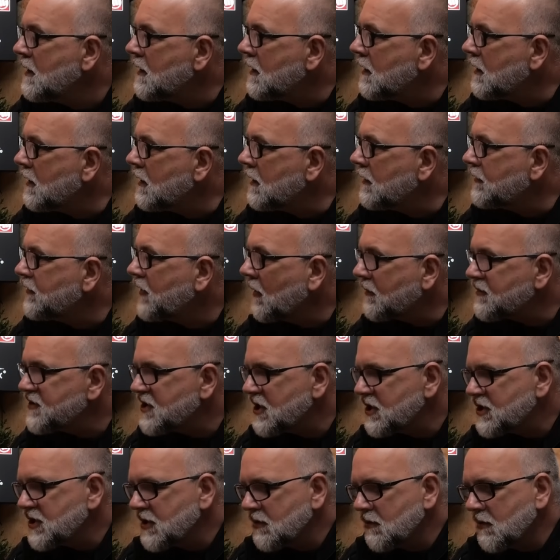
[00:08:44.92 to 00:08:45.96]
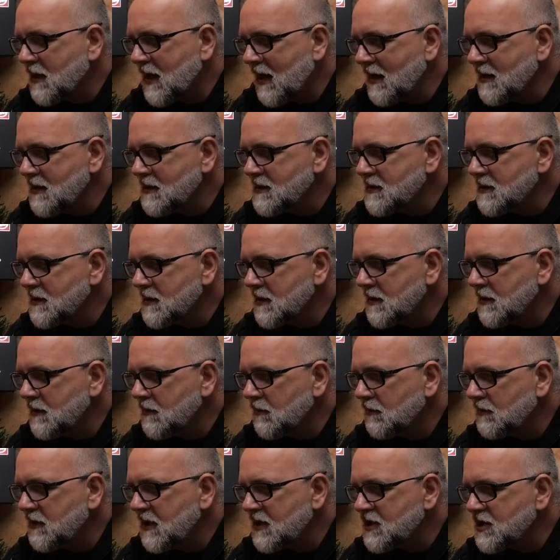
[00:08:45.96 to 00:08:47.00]
E, dobrze, że Ukraińcy
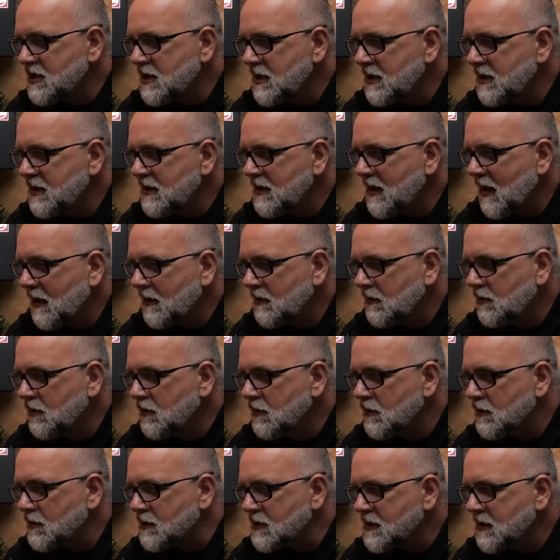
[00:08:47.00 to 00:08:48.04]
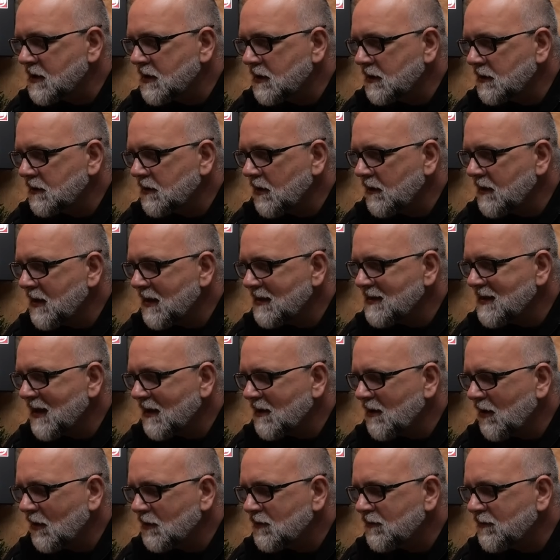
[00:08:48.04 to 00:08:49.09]
uderzyli na Kursk. To
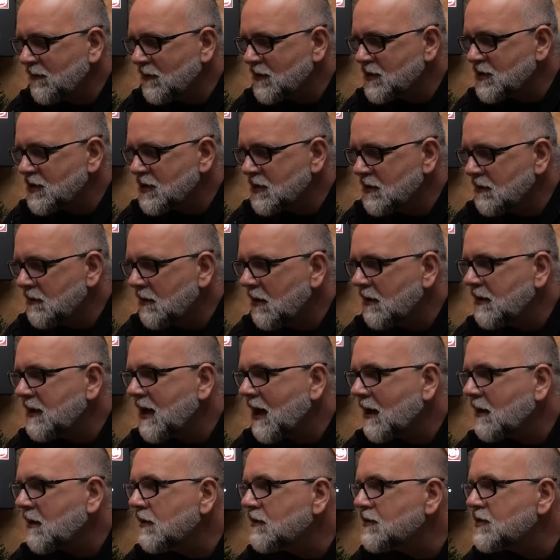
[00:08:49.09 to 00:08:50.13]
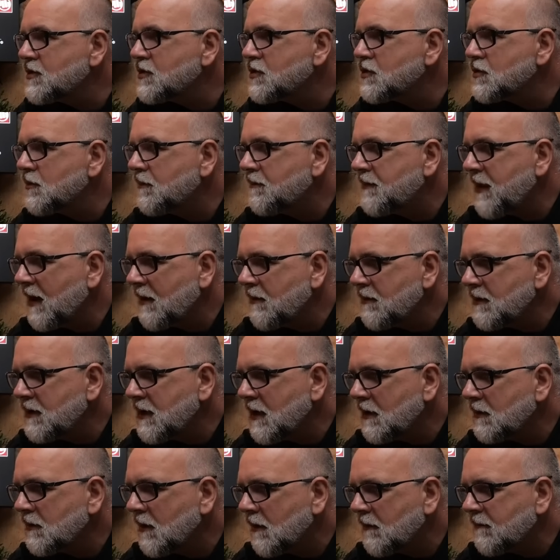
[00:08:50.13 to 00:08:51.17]
jednak otworzyło jakąś
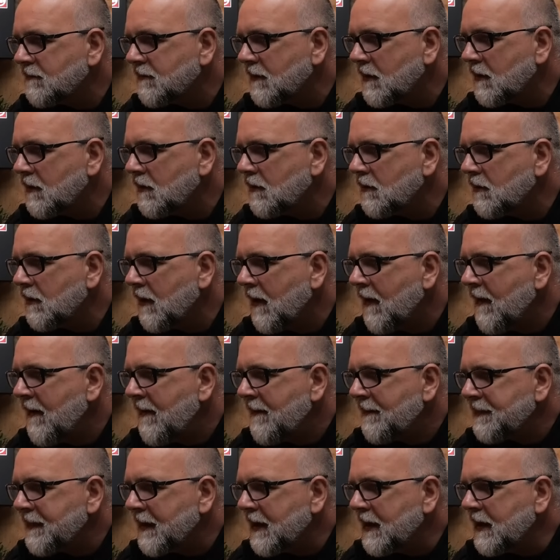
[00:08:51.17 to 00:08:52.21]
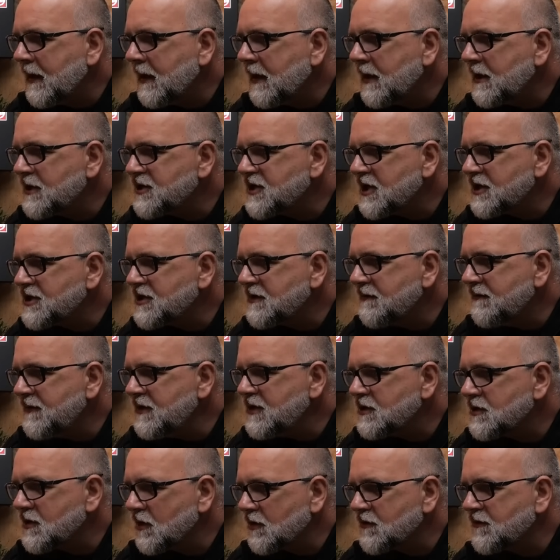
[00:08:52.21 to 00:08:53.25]
zupełnie nową e,
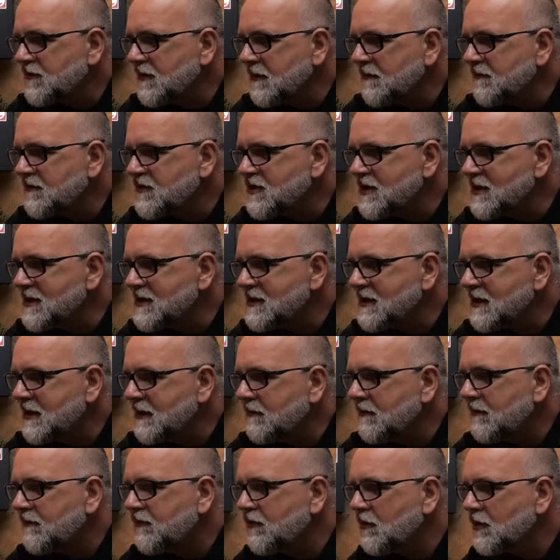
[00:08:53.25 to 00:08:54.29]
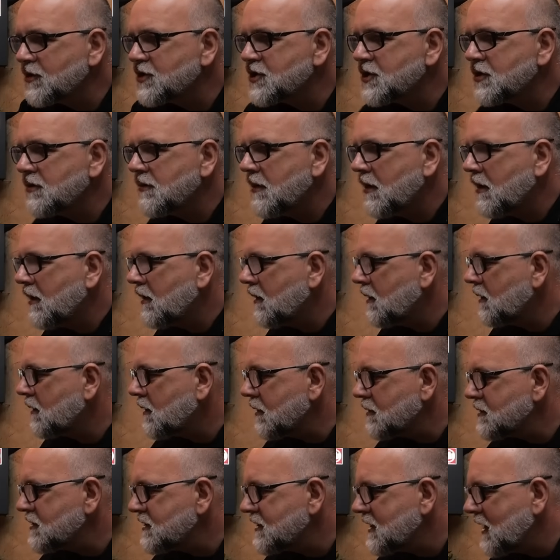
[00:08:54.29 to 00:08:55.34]
rzeczywistość tym wszystkim. Włożyło
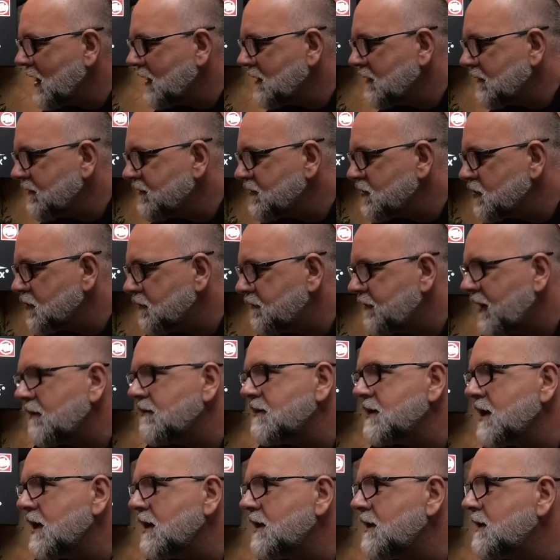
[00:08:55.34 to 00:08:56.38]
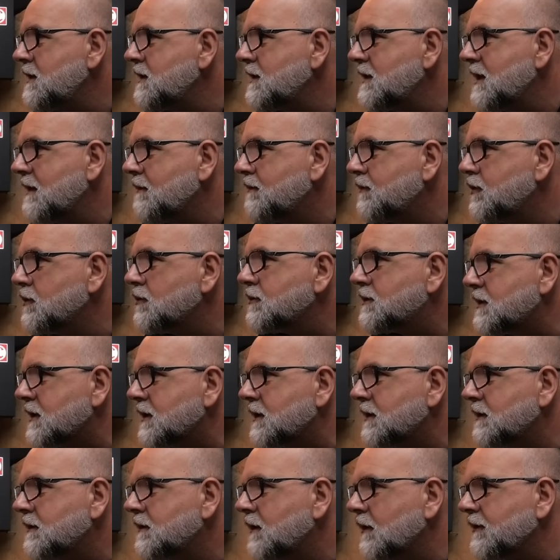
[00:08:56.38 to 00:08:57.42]
Rosjan w zupełnie inne
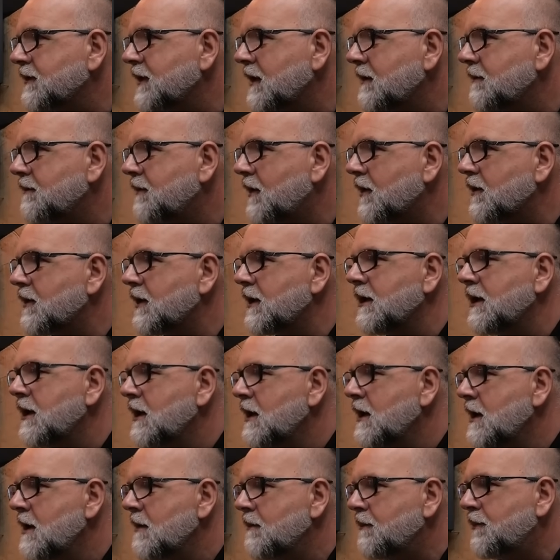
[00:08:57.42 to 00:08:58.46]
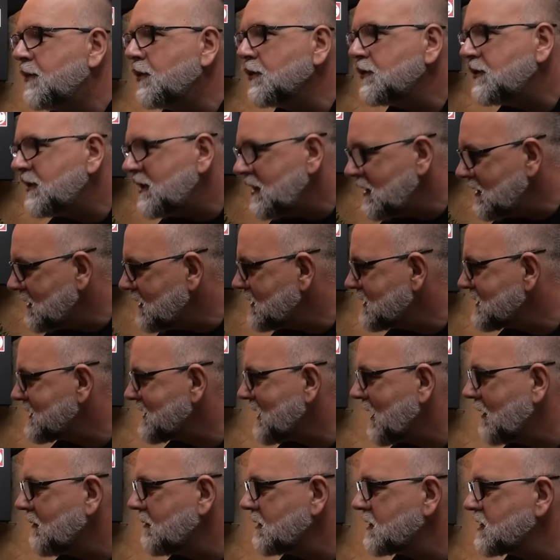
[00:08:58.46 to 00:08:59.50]
buty. Do tej pory Putin
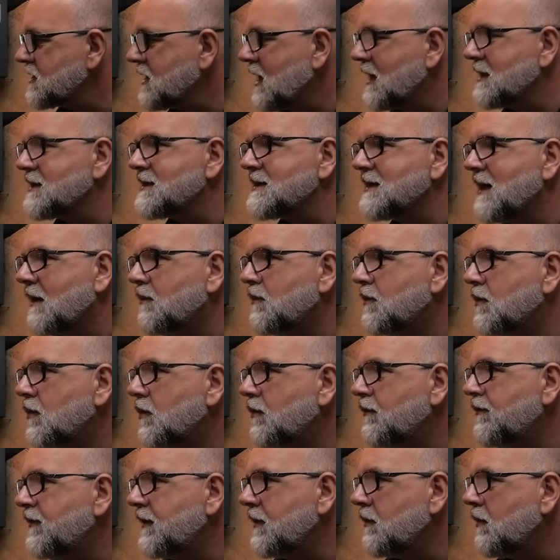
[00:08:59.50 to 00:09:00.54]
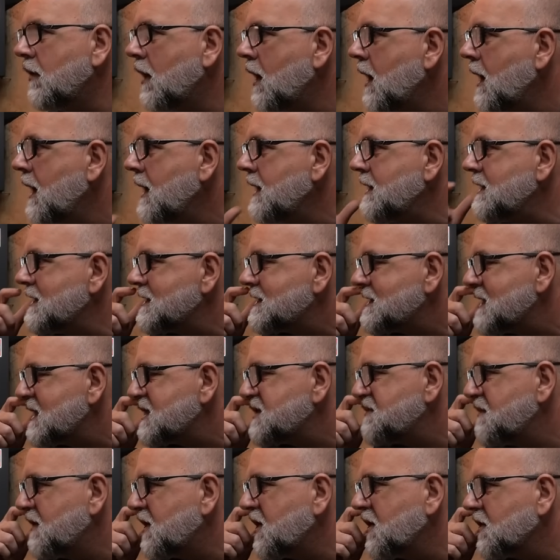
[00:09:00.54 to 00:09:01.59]
cały czas nam mówił:
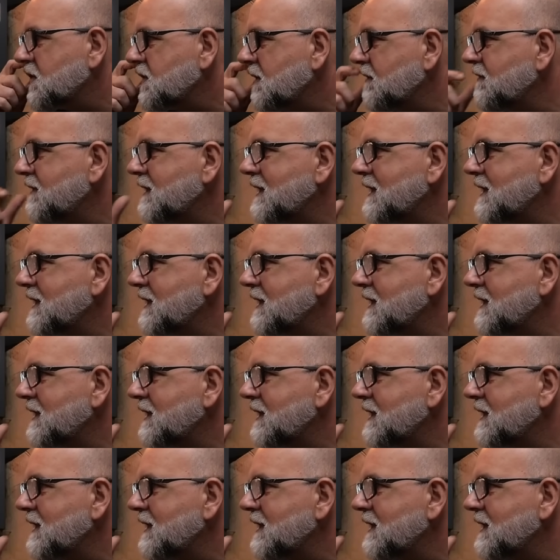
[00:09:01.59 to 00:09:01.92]
jesteśmy gotowi